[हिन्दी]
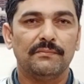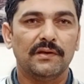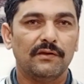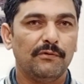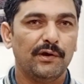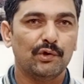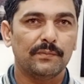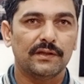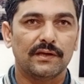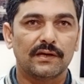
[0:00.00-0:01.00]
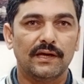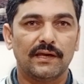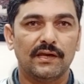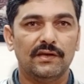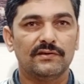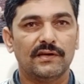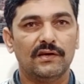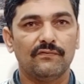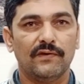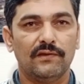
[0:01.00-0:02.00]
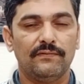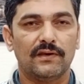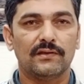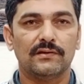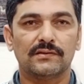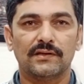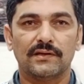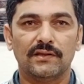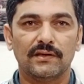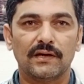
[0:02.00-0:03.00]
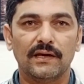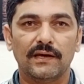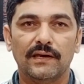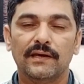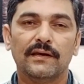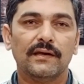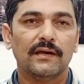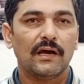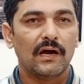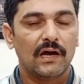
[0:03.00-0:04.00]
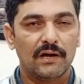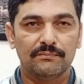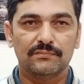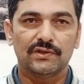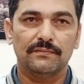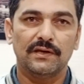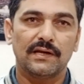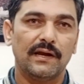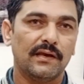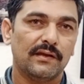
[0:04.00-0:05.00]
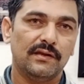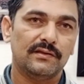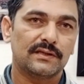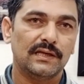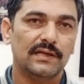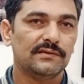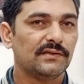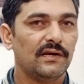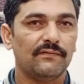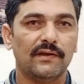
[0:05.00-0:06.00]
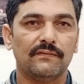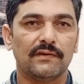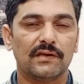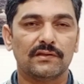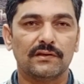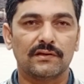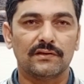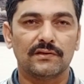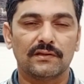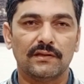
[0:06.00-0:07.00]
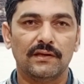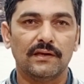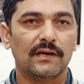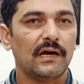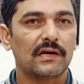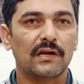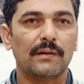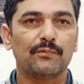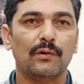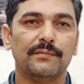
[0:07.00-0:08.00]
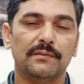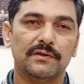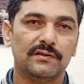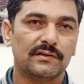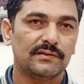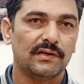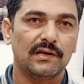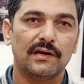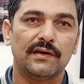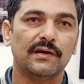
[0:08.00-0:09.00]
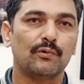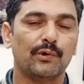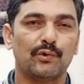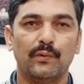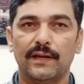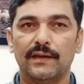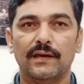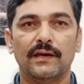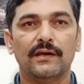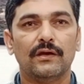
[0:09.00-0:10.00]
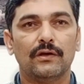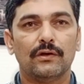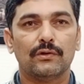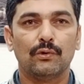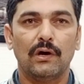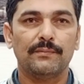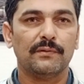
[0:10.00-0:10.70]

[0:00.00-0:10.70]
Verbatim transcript: मेरे वीडियो में देखा है कि इंस्टेंट वेरिफिकेशन करके दिखाया है हम सभी कैटेगरीज के लिए इंस्टेंट वेरिफिकेशन कर सकते हैं अगर आपको अपने बिजनेस से रिलेटेड कोई क्वेरी है तो आप